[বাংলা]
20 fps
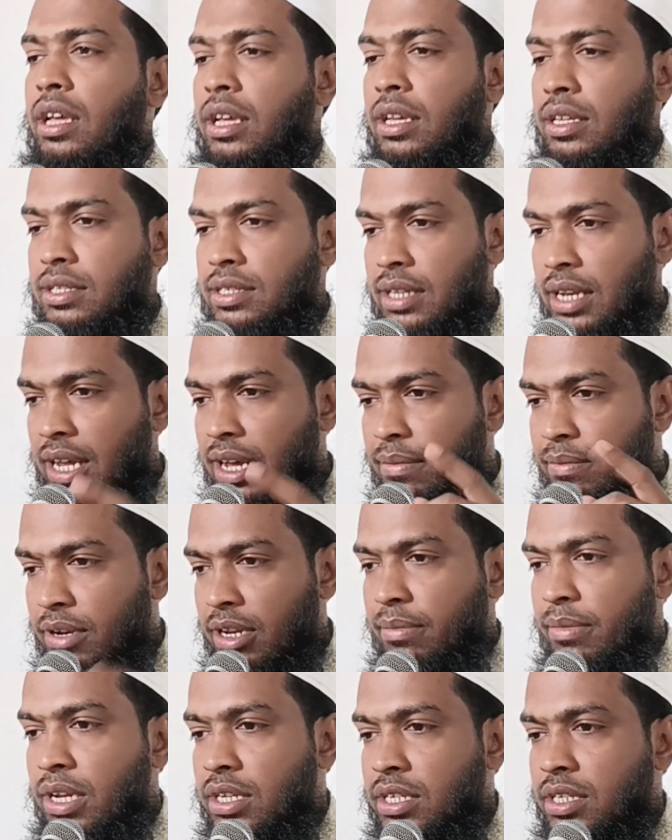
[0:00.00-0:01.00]
ইসলামরে
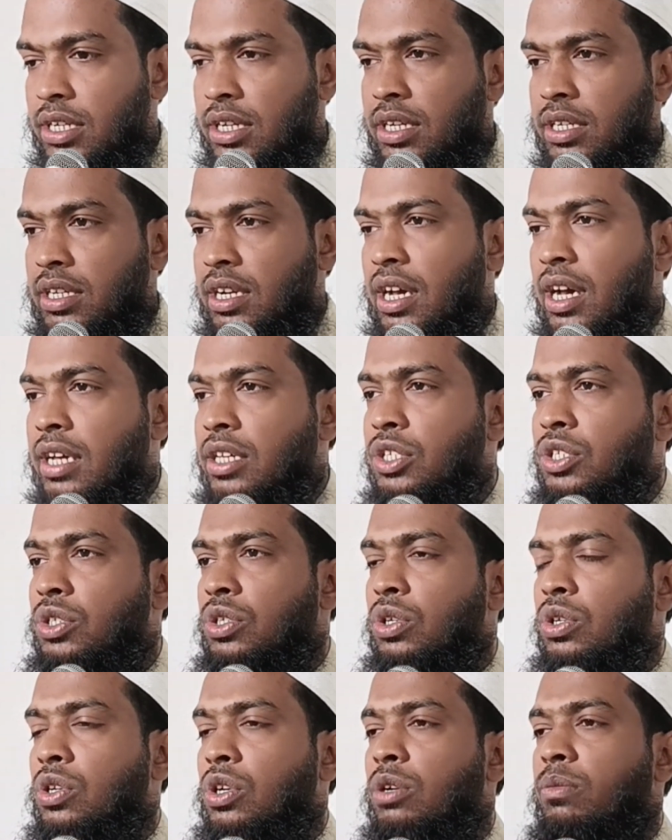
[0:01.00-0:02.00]
মানুষের একটা
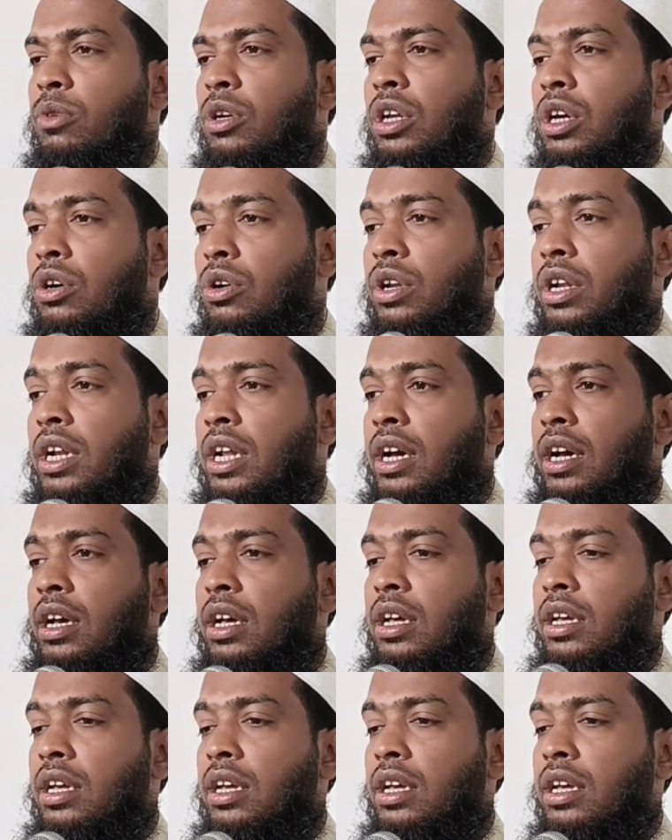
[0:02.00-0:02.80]
হাস্যকর মনে করে না